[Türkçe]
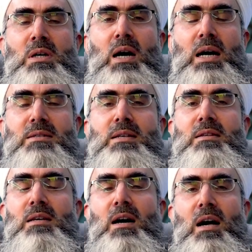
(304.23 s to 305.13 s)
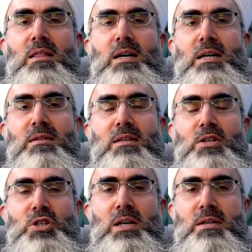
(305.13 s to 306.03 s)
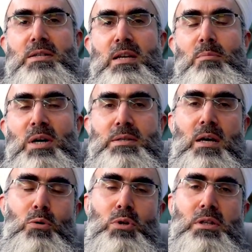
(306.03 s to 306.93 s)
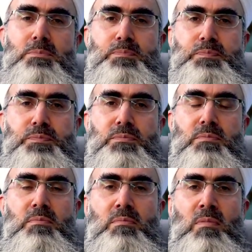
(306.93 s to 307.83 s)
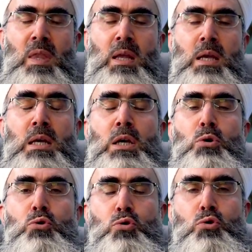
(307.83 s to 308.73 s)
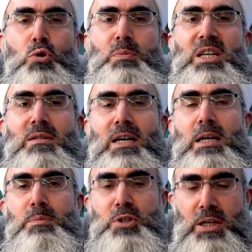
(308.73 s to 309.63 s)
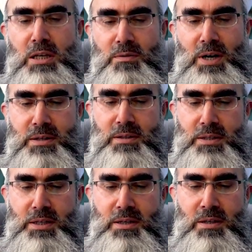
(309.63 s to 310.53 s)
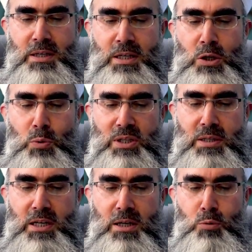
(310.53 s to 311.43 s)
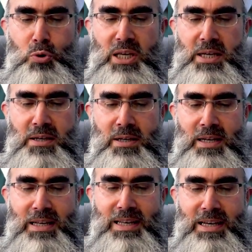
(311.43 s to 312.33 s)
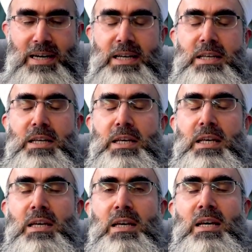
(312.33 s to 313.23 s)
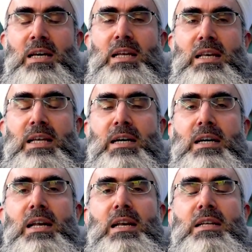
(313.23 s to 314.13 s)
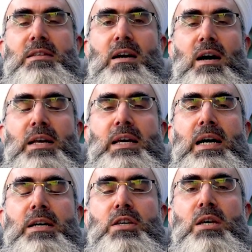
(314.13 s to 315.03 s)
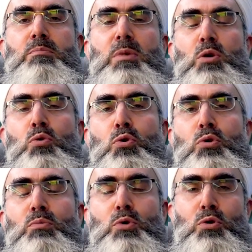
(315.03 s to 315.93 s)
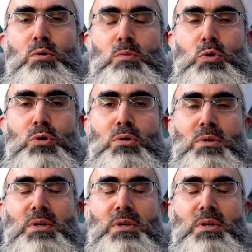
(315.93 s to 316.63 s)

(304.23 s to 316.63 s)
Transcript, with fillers: Hazreti Allah'ın tecellisine mazhar olalım. Üçüncü bir talep şekli vardı ki ve talebuke li gayrihi li qilleti hayaike minhu buyurulmuştu.